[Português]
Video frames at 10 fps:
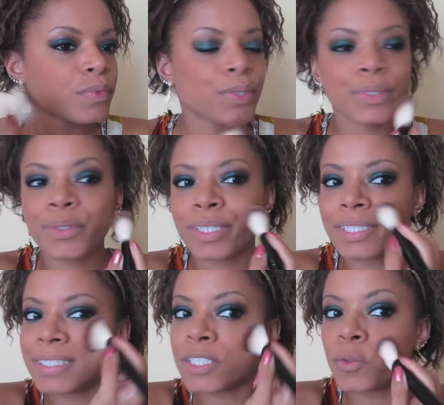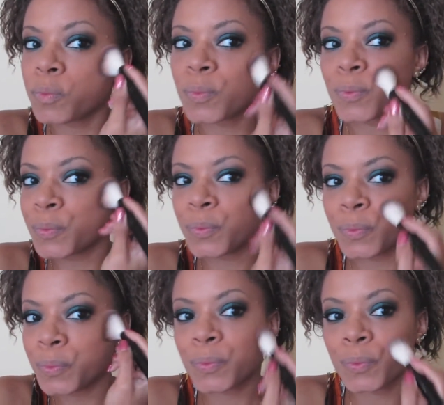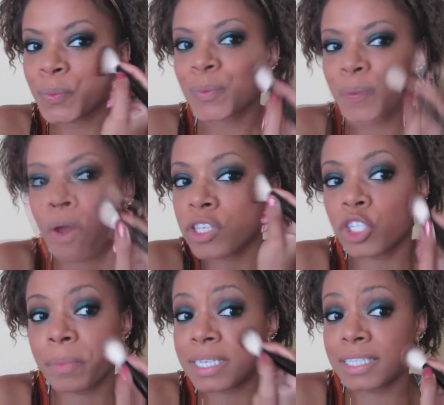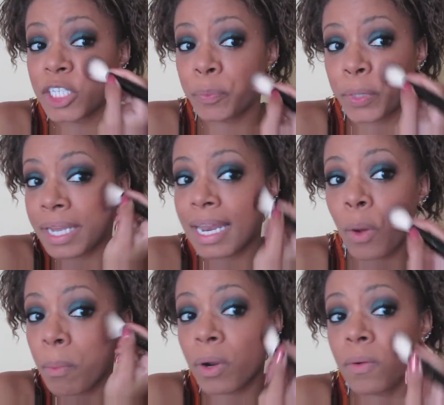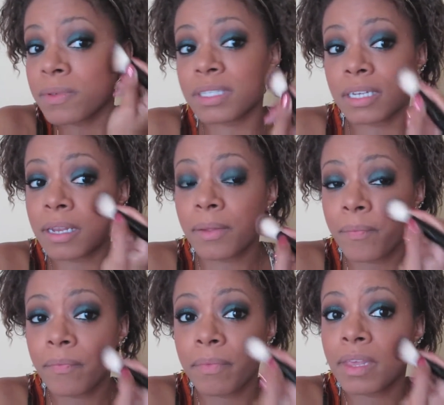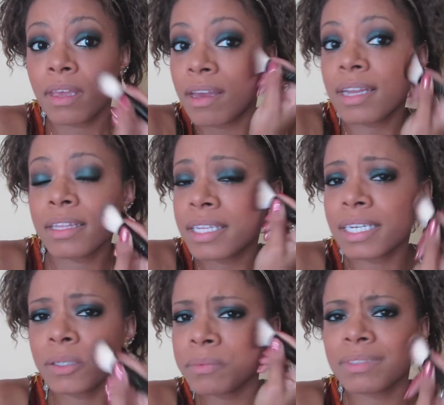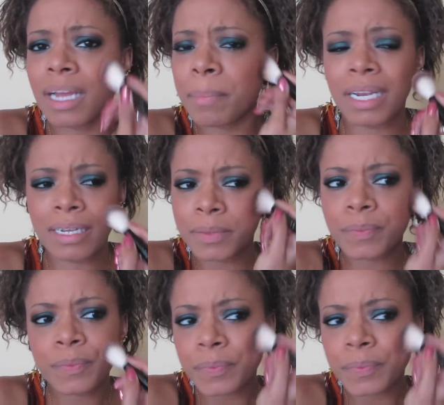dá um sorrisinho. Eu gosto de bastante porque ele é um bronzer. Então dá pra